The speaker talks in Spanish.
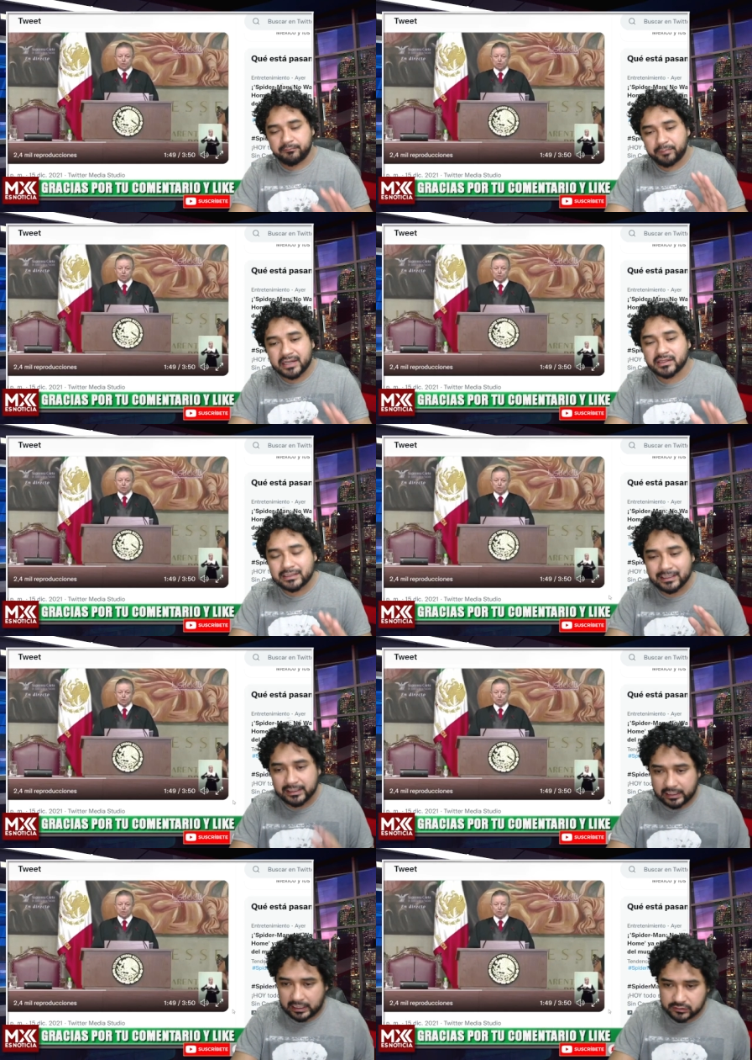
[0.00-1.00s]
en parte
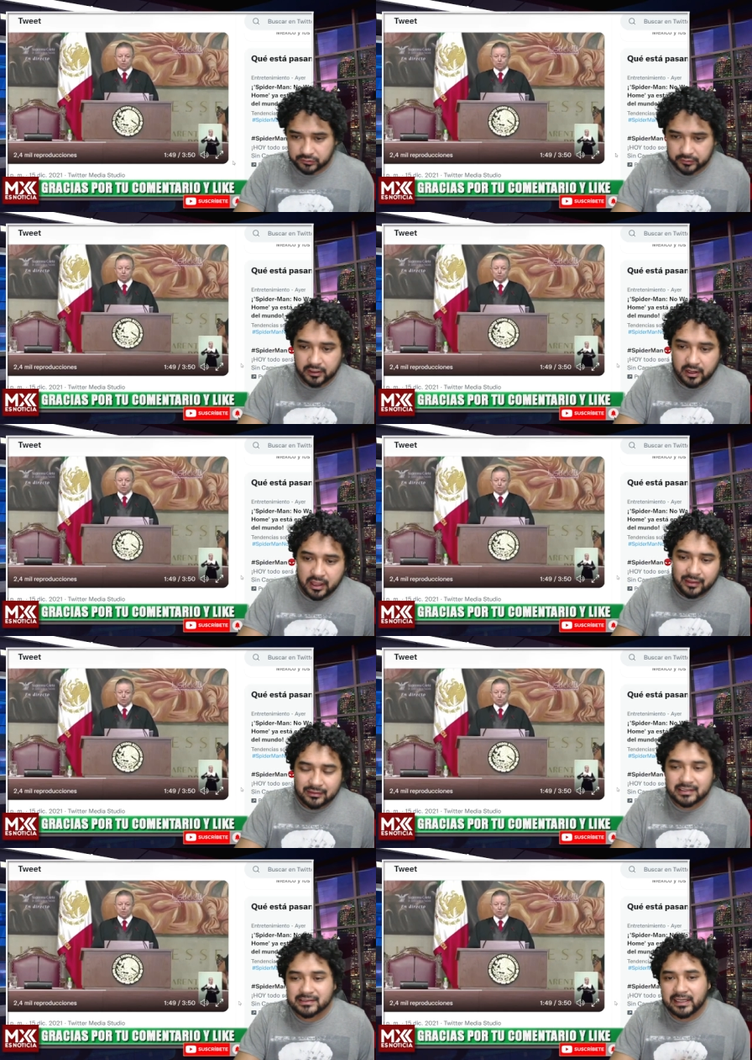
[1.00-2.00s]
tiene razón
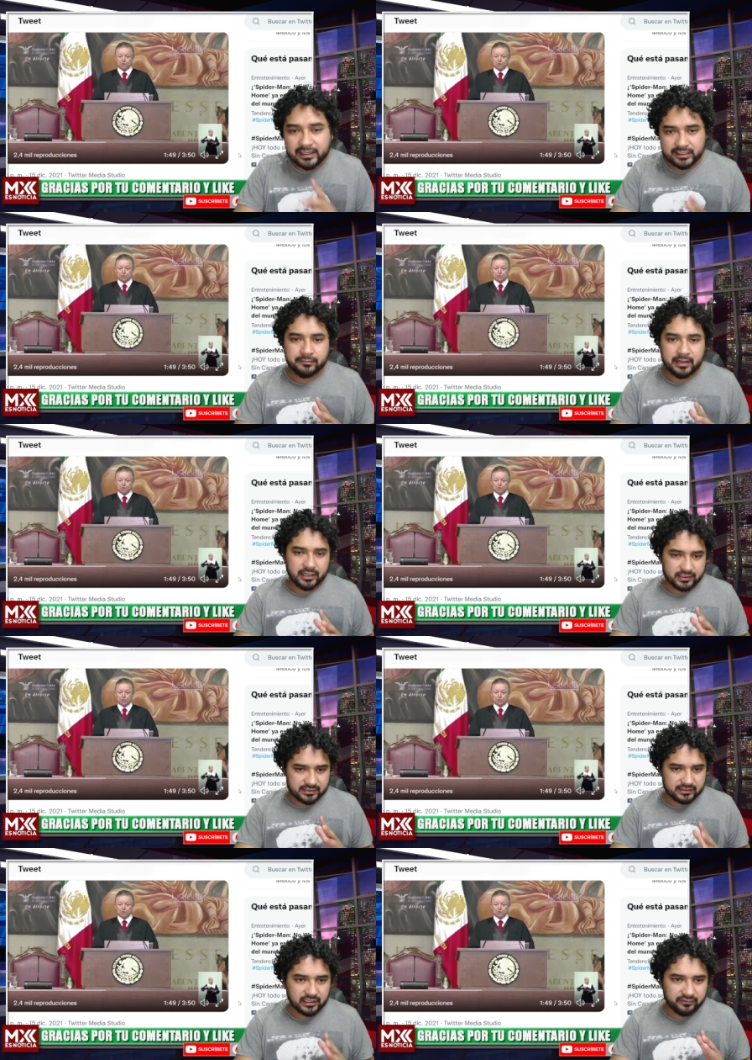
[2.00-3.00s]
desde arriba que
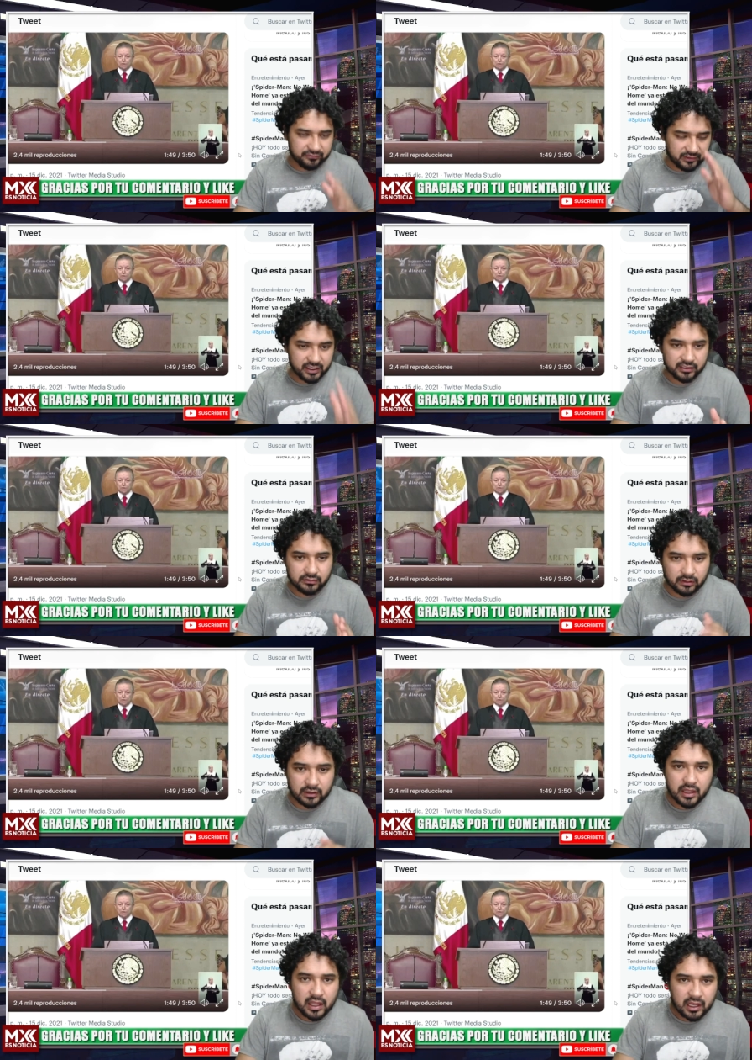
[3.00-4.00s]
se está
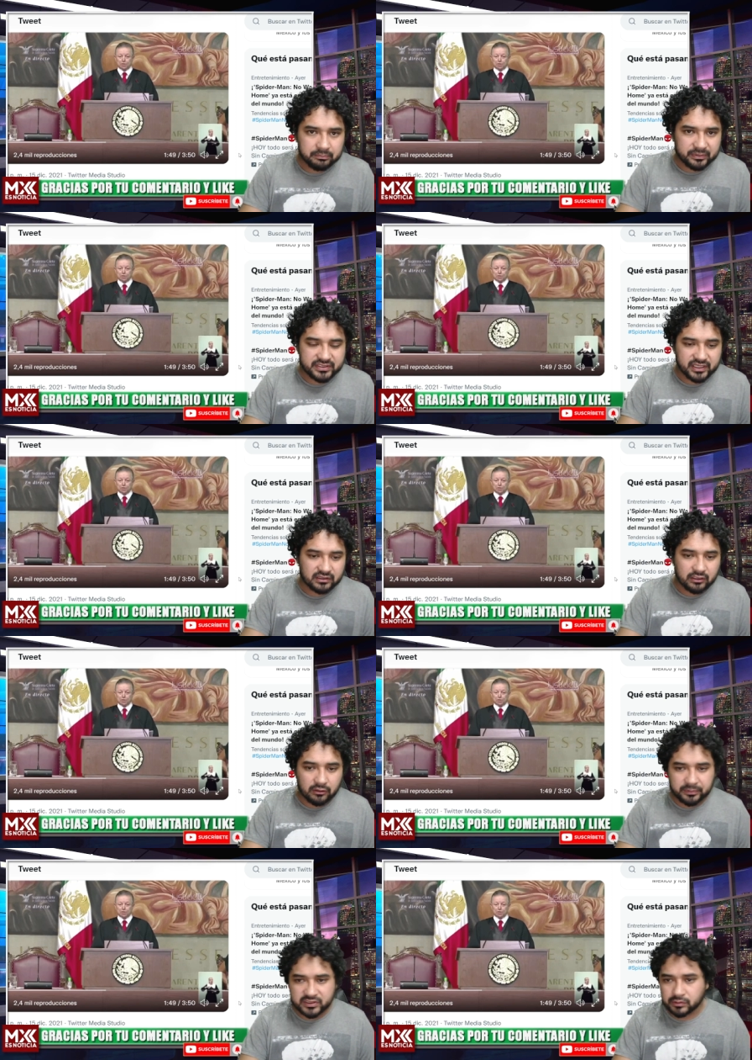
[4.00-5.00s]
refiriendo al presidente
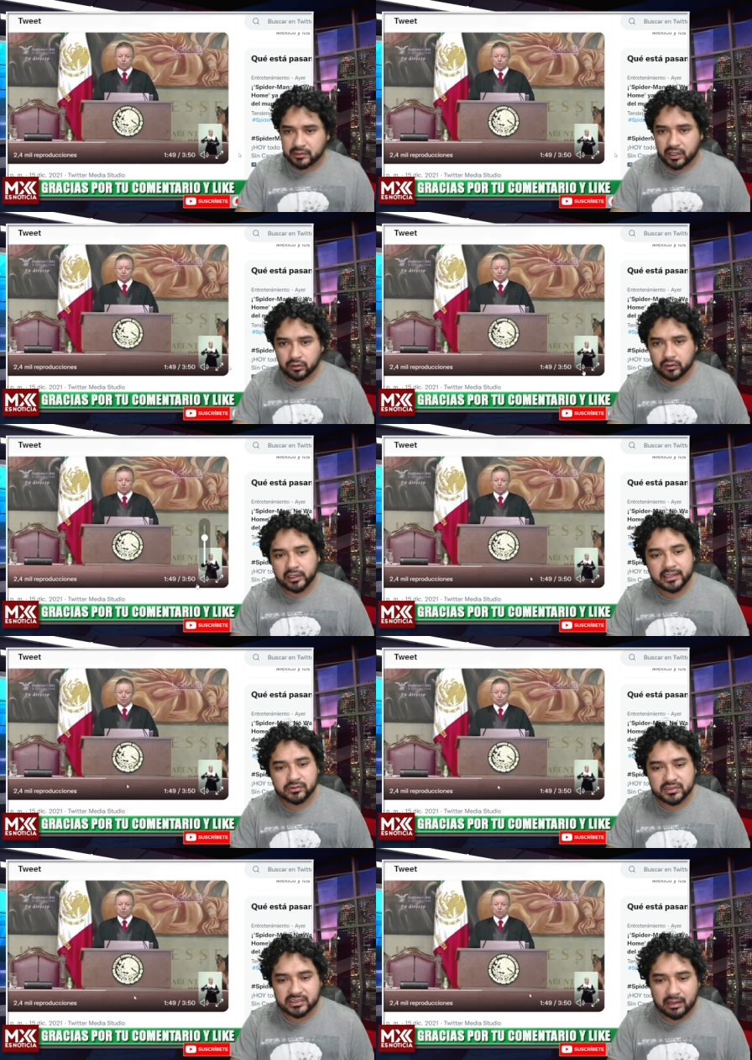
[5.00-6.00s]
López Obrador,
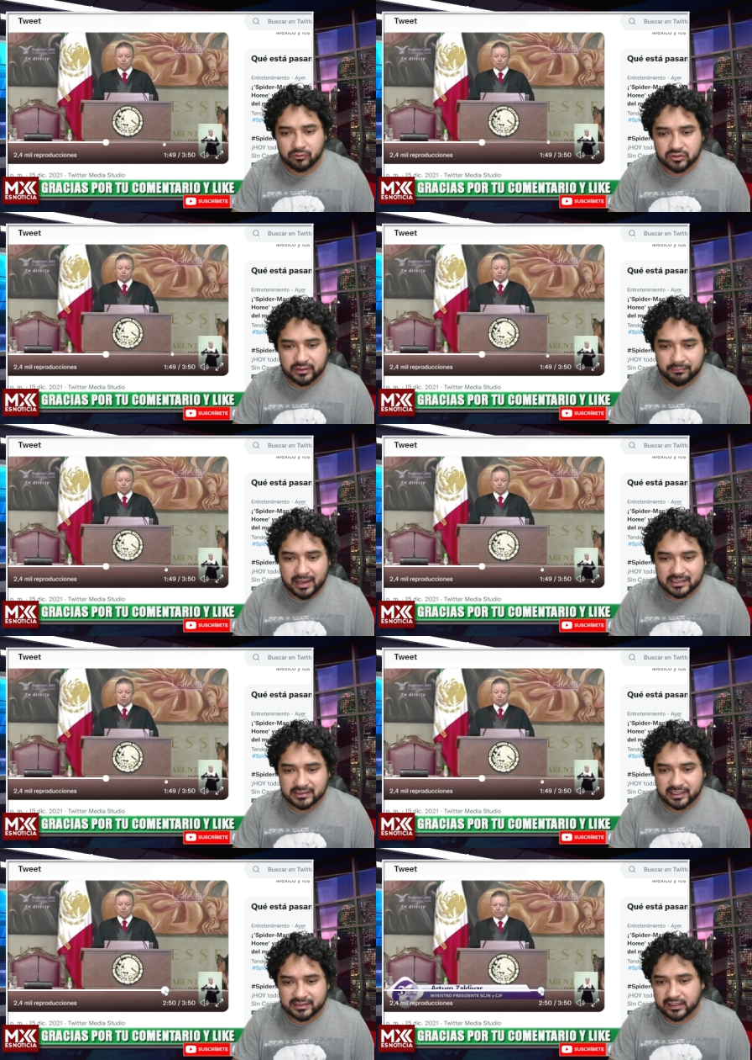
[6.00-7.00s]
eso estamos
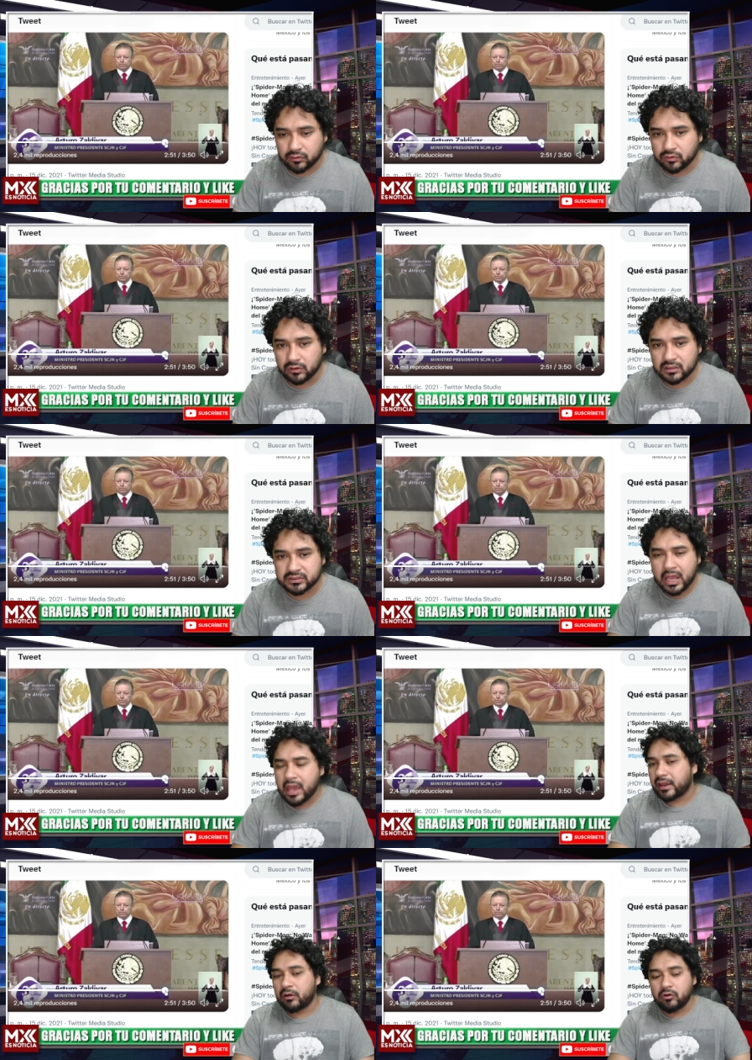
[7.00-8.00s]
más que seguros
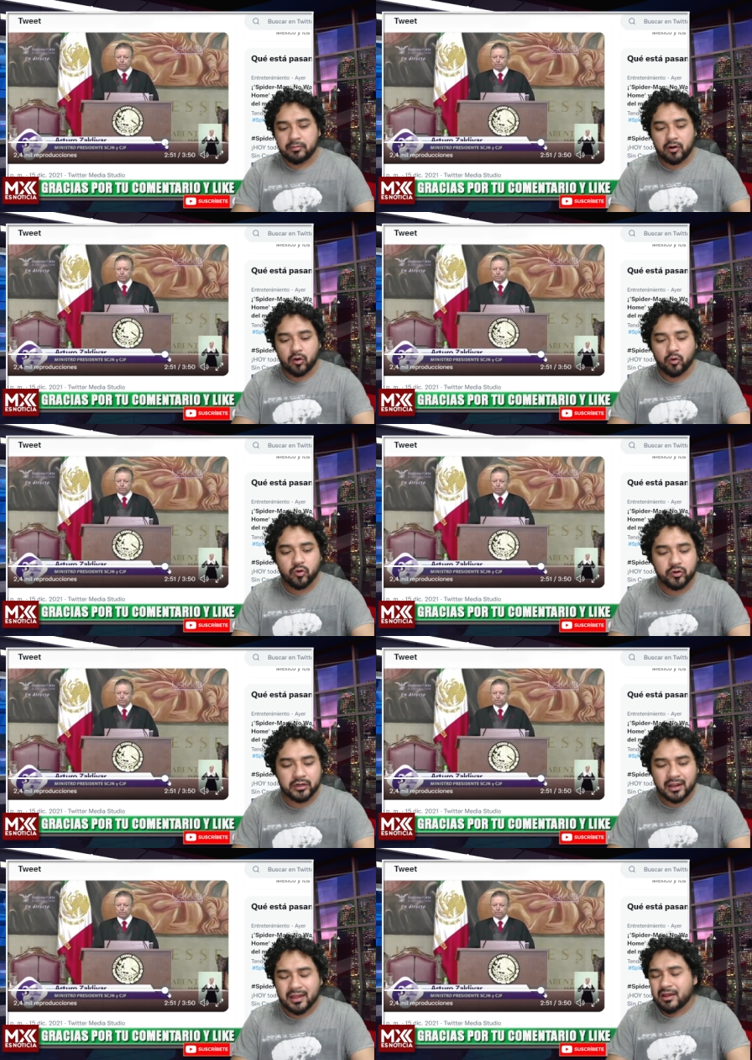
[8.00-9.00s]
que hubo un